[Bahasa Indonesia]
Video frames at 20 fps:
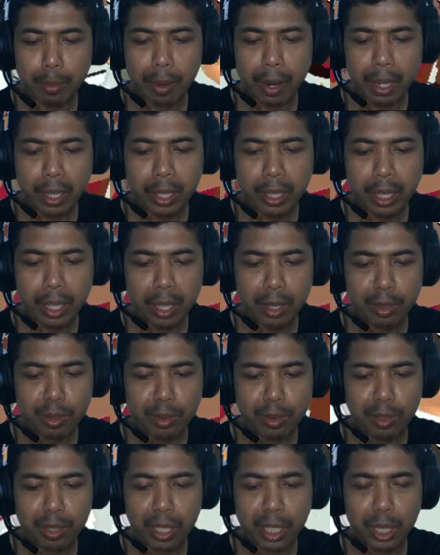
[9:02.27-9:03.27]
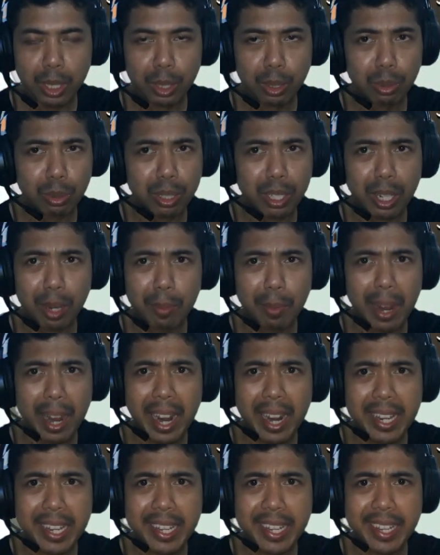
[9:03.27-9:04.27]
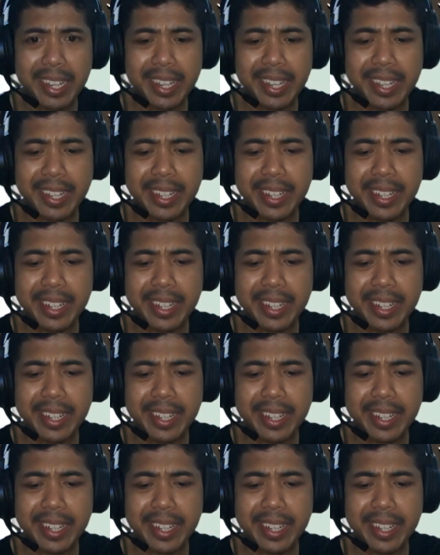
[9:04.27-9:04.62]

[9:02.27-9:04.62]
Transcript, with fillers: bayar. Itu tidak baik.